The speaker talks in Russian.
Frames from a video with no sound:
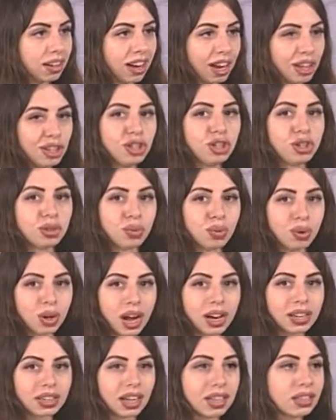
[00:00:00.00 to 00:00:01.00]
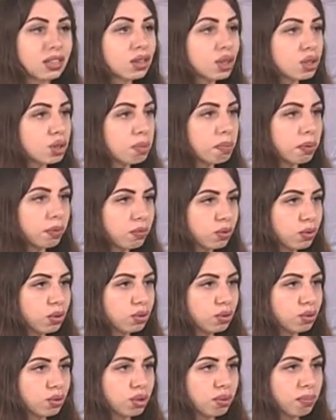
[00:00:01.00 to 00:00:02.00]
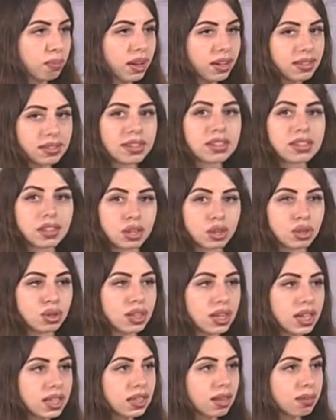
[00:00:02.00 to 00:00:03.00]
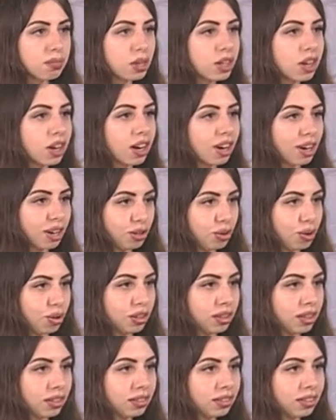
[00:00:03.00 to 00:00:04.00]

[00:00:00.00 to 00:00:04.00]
Они регулярно, они даже проводят у себя день рождения микрорайона.